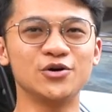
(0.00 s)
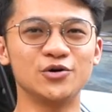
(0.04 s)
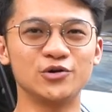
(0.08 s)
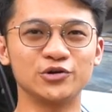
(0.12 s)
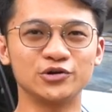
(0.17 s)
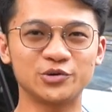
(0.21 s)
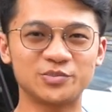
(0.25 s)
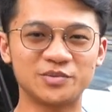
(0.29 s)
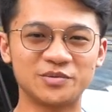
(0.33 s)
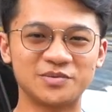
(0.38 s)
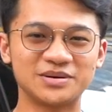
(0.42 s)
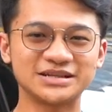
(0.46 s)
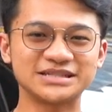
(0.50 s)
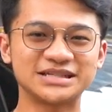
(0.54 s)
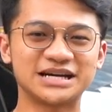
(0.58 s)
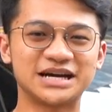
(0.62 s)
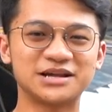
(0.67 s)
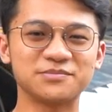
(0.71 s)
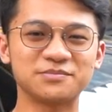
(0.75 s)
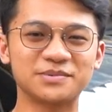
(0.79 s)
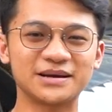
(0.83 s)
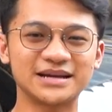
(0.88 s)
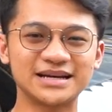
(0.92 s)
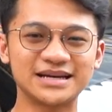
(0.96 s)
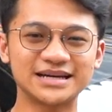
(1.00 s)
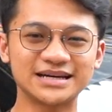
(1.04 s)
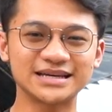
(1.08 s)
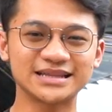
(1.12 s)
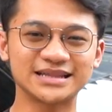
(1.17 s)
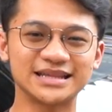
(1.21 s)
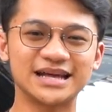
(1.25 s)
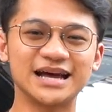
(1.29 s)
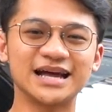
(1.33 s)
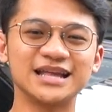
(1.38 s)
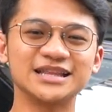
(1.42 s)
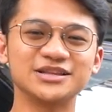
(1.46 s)
untuk pemasangan pelek
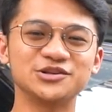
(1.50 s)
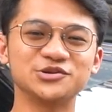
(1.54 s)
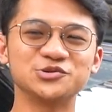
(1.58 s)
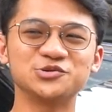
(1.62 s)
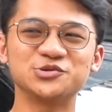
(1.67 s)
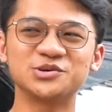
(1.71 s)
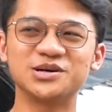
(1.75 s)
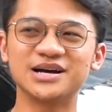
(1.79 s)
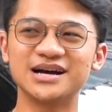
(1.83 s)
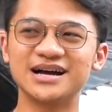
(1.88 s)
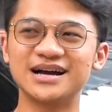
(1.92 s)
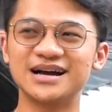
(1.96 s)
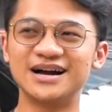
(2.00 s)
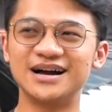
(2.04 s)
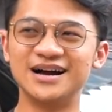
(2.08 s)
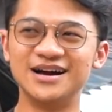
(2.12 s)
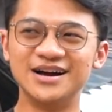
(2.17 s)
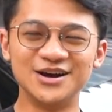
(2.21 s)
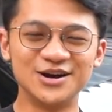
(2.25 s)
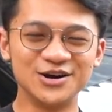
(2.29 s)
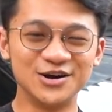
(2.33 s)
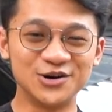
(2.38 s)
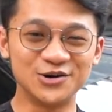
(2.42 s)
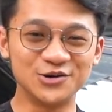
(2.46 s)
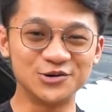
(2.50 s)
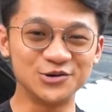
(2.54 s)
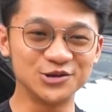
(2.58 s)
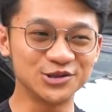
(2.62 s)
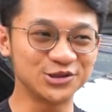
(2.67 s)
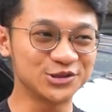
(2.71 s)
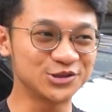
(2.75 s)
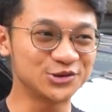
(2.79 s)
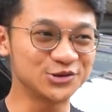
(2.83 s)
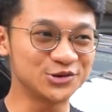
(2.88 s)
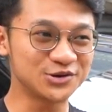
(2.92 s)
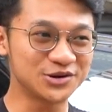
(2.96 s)
dan juga
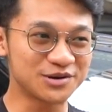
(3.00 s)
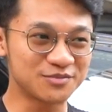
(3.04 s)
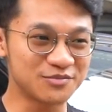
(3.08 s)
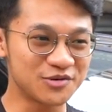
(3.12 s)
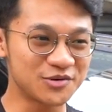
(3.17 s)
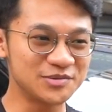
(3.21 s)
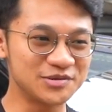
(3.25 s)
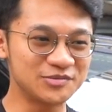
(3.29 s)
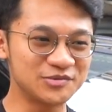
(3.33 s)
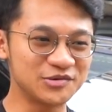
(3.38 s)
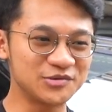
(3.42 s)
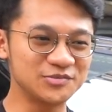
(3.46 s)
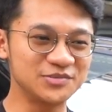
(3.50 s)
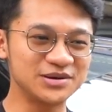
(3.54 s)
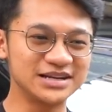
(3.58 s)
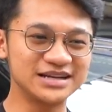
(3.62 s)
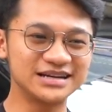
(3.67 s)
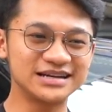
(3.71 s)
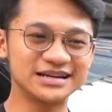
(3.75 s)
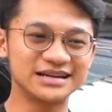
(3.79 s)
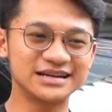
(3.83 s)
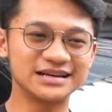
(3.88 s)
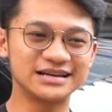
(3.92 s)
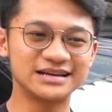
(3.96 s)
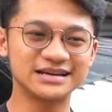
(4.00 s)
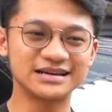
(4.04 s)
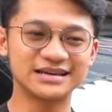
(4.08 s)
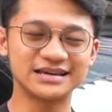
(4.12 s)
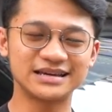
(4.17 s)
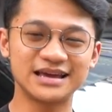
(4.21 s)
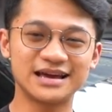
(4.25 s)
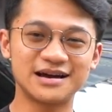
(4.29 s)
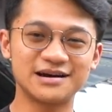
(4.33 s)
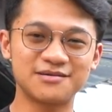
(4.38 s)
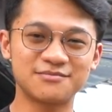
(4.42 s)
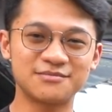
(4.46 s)
untuk mobil-mobil
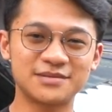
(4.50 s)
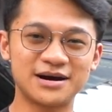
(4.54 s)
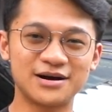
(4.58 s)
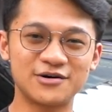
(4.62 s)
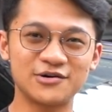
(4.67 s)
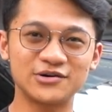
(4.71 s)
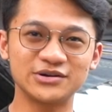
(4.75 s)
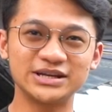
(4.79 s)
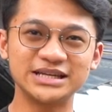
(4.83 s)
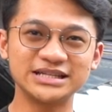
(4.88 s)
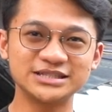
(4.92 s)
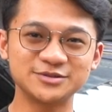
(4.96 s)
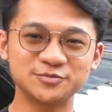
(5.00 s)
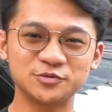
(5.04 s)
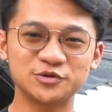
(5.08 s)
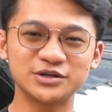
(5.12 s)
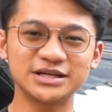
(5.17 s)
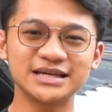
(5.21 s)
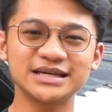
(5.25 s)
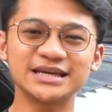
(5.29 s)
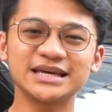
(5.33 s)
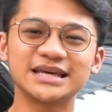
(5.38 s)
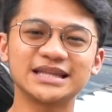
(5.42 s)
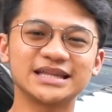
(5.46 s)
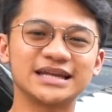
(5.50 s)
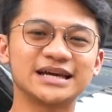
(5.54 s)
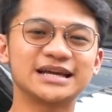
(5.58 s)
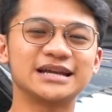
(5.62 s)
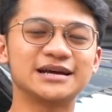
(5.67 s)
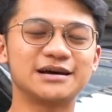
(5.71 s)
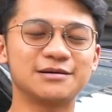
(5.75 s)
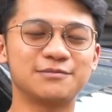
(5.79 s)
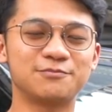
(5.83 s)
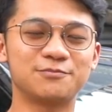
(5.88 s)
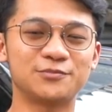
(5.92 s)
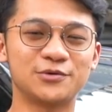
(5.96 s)
yang mau di spuring kita
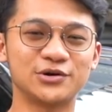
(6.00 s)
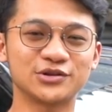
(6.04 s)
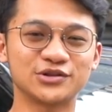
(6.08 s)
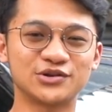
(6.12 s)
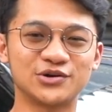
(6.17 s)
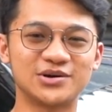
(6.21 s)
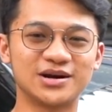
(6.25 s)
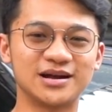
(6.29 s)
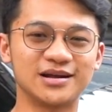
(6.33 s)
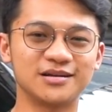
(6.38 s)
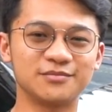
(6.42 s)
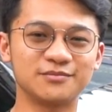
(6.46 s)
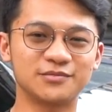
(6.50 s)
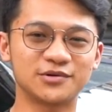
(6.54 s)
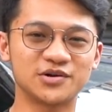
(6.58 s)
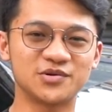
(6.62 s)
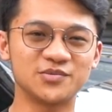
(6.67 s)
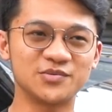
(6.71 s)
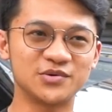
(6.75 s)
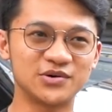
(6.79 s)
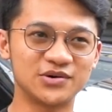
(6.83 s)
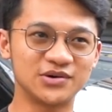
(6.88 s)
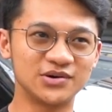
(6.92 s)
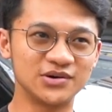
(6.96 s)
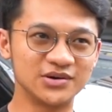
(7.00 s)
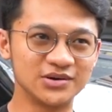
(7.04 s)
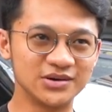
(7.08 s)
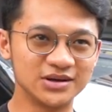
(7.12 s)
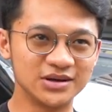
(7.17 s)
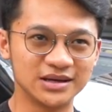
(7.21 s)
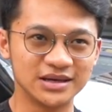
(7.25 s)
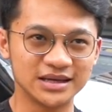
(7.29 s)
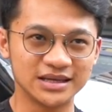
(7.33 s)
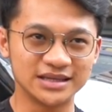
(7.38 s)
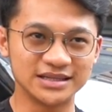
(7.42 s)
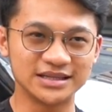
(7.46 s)
ada potongan promo
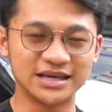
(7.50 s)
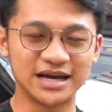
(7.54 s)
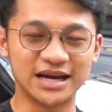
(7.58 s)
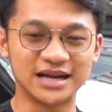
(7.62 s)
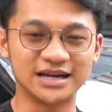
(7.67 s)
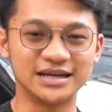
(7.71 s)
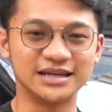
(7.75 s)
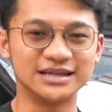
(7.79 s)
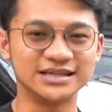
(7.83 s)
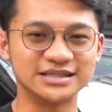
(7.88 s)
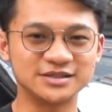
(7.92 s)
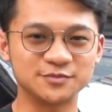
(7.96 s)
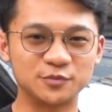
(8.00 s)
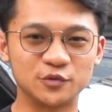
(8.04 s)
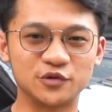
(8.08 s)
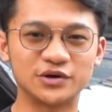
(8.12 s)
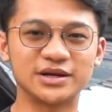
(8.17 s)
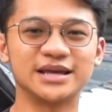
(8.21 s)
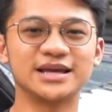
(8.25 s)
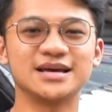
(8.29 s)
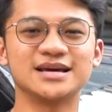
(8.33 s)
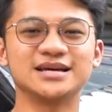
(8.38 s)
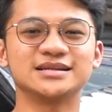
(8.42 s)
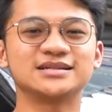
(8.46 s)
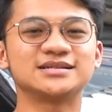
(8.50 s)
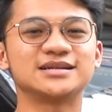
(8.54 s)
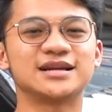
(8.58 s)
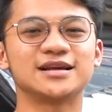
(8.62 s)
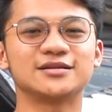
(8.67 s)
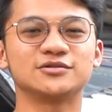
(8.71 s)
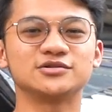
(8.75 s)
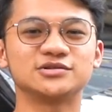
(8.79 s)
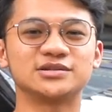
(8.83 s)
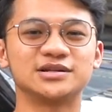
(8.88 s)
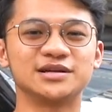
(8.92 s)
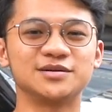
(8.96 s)
jadi spuringnya
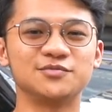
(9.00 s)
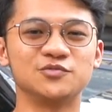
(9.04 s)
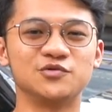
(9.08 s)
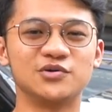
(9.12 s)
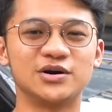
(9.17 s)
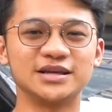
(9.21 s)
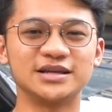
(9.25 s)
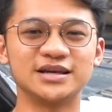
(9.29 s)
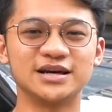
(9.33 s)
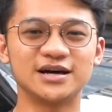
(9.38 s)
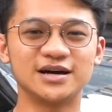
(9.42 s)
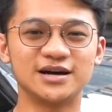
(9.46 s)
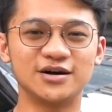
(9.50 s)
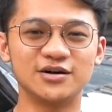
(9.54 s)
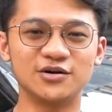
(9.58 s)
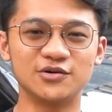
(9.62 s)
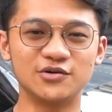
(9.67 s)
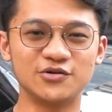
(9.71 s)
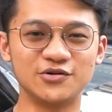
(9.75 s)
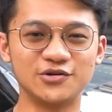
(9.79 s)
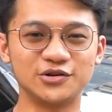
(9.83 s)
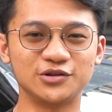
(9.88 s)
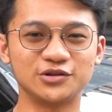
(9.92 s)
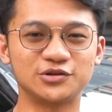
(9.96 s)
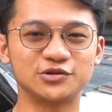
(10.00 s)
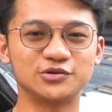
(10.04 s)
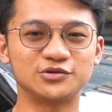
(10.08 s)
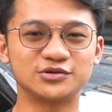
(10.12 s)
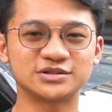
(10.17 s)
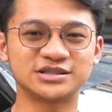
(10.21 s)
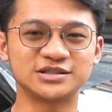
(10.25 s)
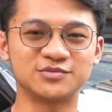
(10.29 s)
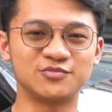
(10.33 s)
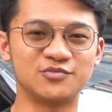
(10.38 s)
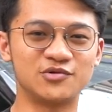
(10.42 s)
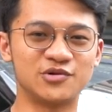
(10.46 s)
100 ribu aja
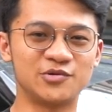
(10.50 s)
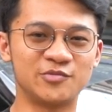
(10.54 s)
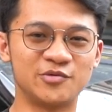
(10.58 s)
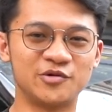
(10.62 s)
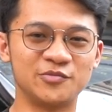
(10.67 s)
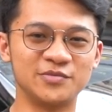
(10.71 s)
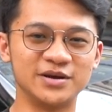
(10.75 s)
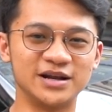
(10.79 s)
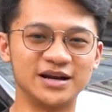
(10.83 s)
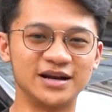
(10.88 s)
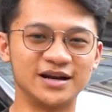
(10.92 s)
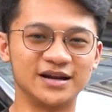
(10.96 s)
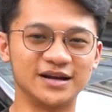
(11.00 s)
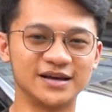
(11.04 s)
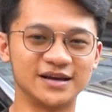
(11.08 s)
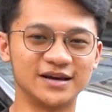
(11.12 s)
untuk semua mobil